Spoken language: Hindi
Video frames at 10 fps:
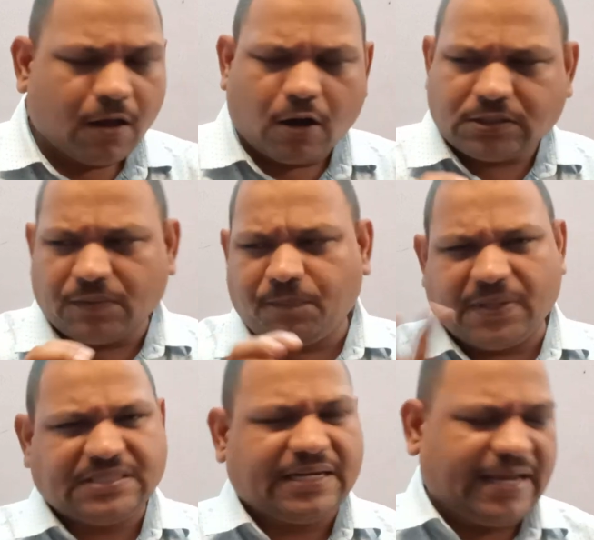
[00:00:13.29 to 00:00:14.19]
और
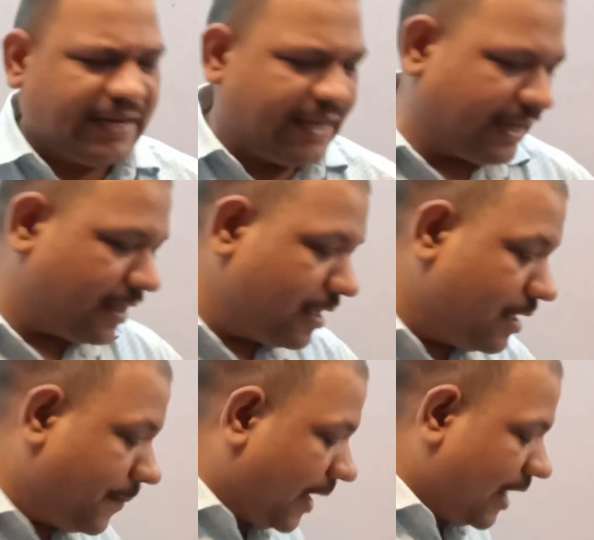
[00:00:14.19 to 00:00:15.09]
सिंपल सा टेक्निक है
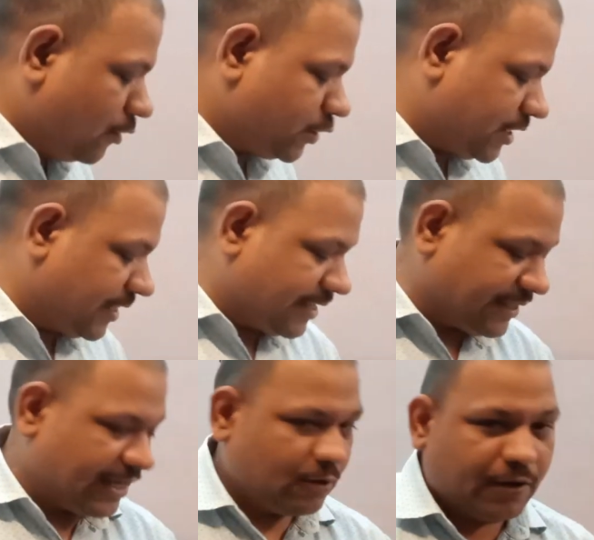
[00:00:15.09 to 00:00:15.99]
पहला क्वेश्चन
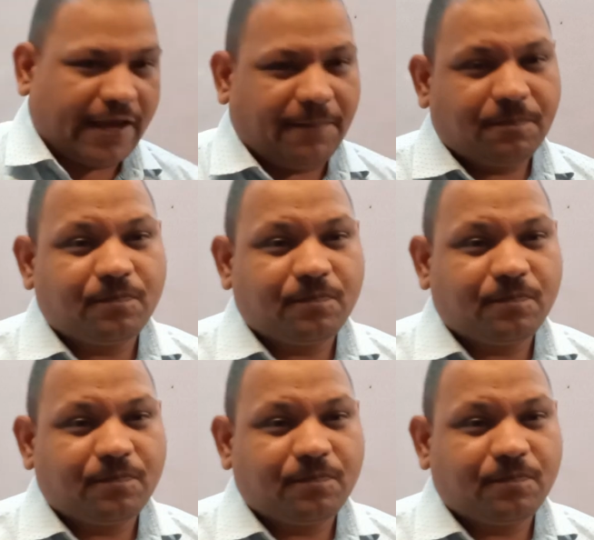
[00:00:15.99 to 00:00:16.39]
देखते हैं ओके